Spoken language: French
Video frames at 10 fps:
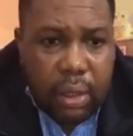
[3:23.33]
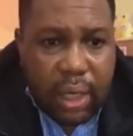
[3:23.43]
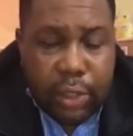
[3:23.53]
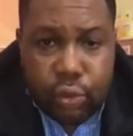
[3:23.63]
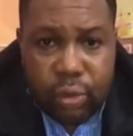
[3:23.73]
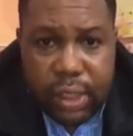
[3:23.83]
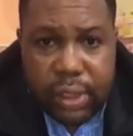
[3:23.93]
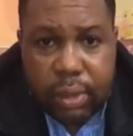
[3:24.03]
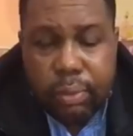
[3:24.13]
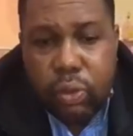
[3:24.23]
la
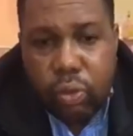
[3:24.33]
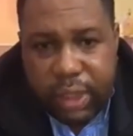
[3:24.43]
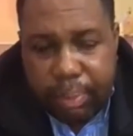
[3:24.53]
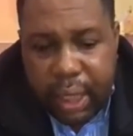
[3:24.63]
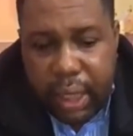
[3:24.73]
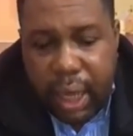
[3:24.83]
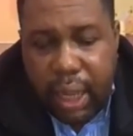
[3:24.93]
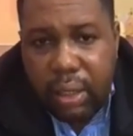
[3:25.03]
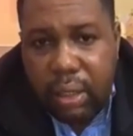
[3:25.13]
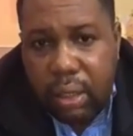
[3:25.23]
Suisse, tous ces pays-là
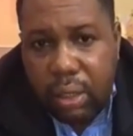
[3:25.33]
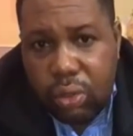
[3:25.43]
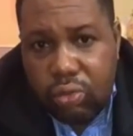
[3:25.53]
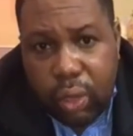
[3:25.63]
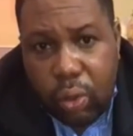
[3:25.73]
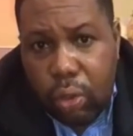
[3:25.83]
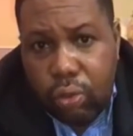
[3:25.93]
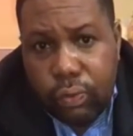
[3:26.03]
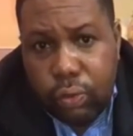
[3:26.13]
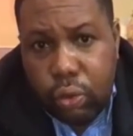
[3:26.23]
soyez au
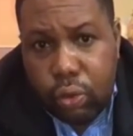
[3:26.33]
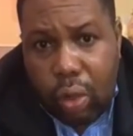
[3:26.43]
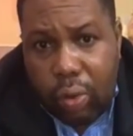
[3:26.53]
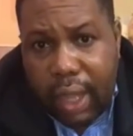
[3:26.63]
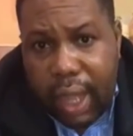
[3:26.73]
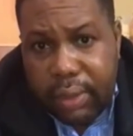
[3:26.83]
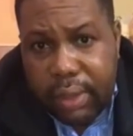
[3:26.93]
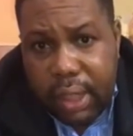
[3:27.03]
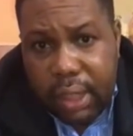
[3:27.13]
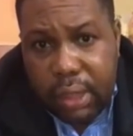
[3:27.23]
rendez-vous du 3 au 4
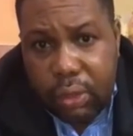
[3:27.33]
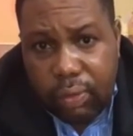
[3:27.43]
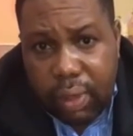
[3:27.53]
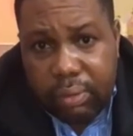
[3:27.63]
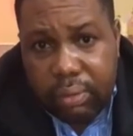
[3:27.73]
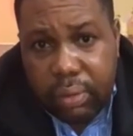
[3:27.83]
novembre.